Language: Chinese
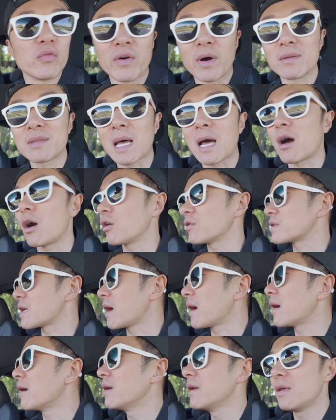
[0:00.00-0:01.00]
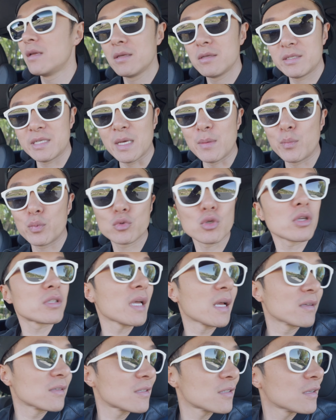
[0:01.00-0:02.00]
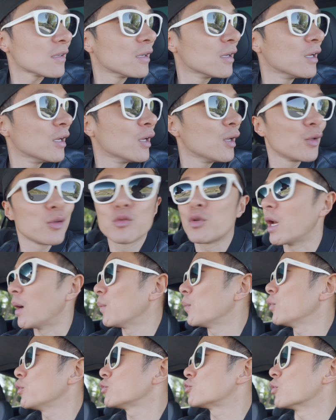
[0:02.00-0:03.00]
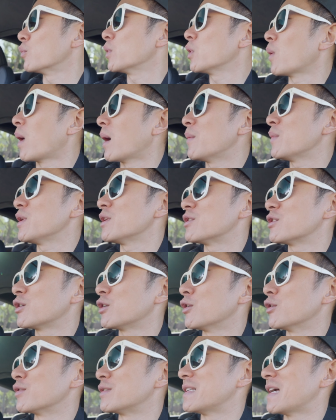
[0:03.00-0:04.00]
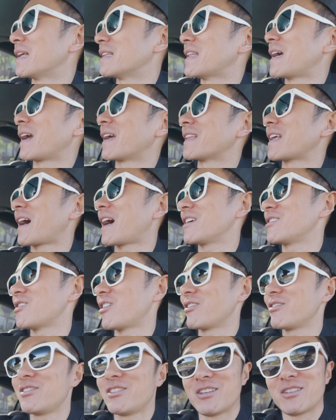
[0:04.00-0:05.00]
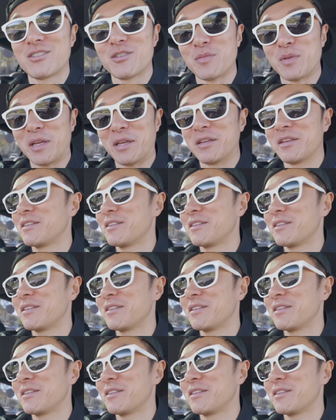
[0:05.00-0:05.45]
房大豪宅，先不做展示，全部准备完毕之后再带给大家详细的视频。